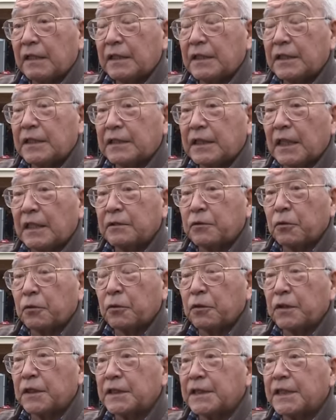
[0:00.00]
一旦
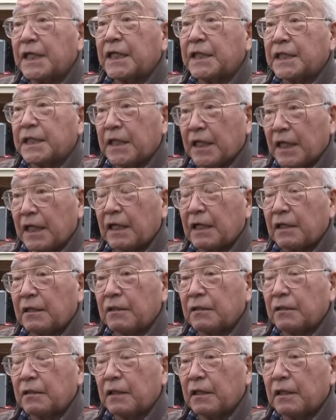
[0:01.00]
外に逃げ
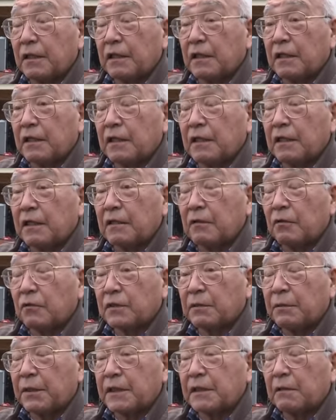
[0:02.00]
て、
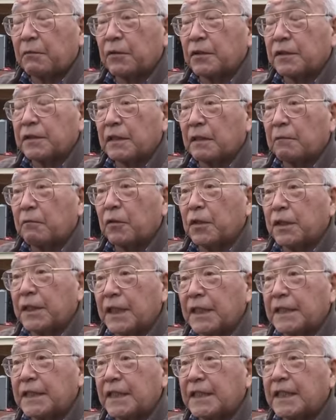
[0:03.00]
収まったものですから、もう1
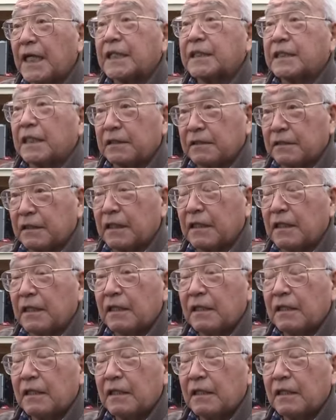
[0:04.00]
回家に入ったんですね。